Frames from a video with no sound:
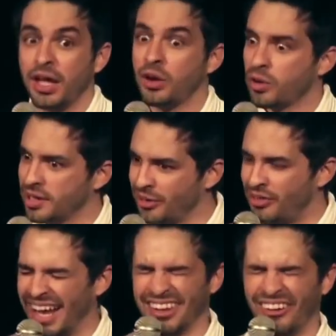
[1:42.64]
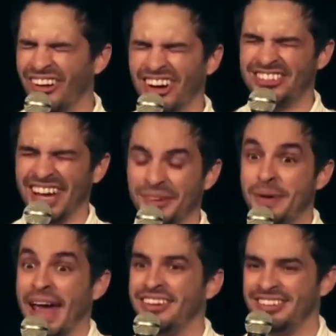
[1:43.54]
E quando ele fala, não gostei,
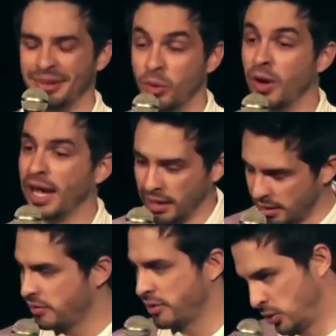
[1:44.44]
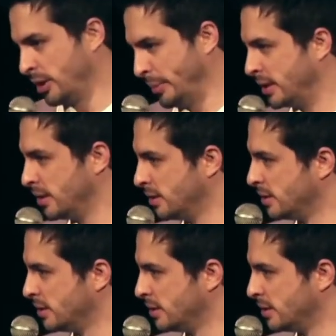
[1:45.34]
péssimo, é ele que inventou também.